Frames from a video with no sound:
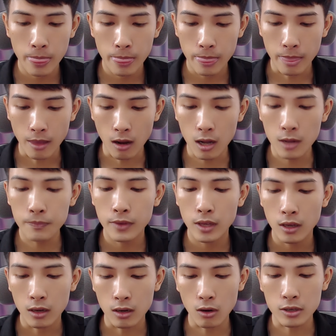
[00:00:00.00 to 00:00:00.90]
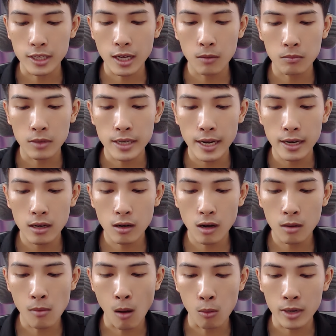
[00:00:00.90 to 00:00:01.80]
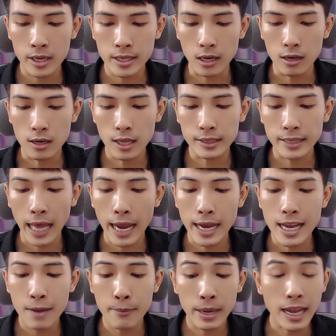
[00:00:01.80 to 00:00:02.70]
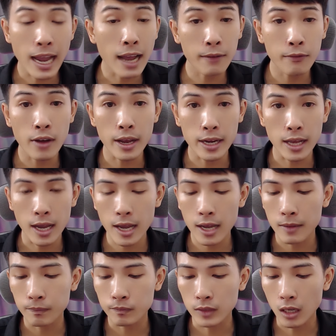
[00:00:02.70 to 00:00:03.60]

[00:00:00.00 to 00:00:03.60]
đó rồi xong ở đây nó có một cái chữ là tải APK về nè ha